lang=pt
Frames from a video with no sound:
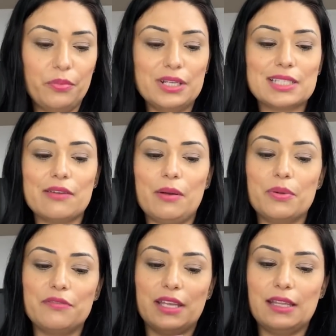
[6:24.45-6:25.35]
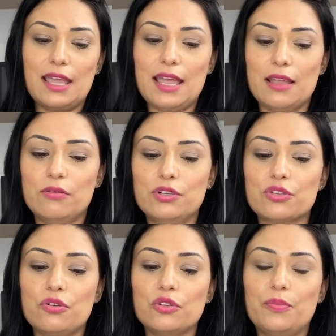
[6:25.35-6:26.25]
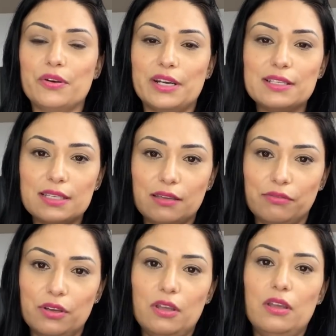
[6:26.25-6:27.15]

Por isso que eu aproveitei o desconto progressivo.